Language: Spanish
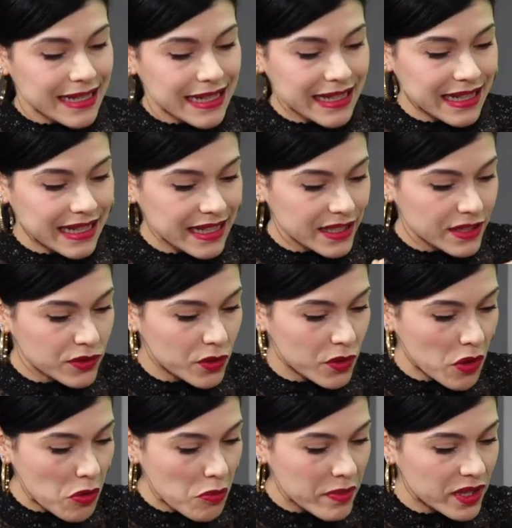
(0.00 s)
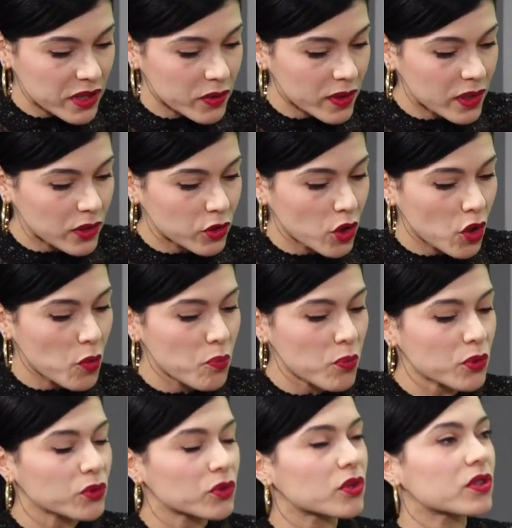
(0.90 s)
registró un aumento del
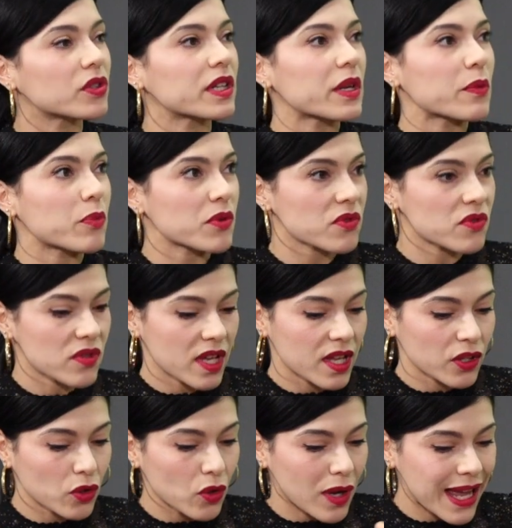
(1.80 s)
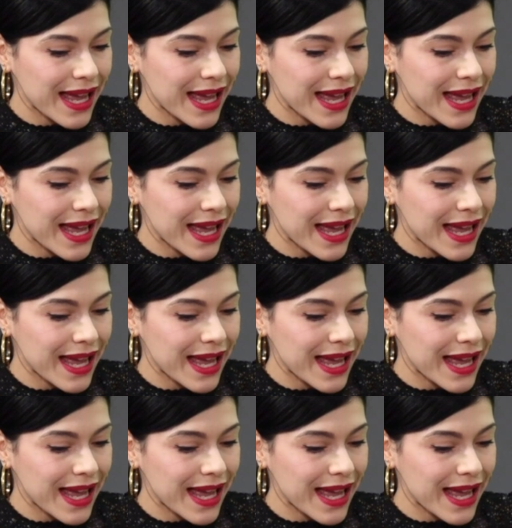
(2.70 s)
2.3%,